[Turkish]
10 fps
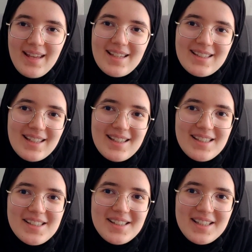
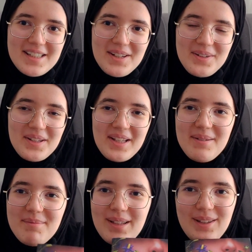İzlediğiniz için teşekkür
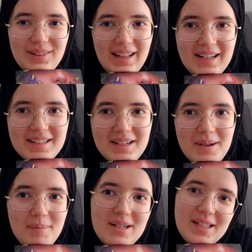ederim. İyi günler.
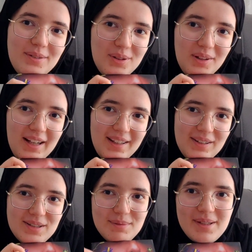Başka videolarda
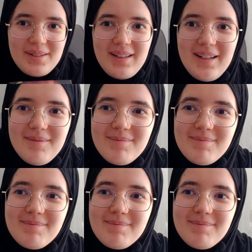görüşmek üzere.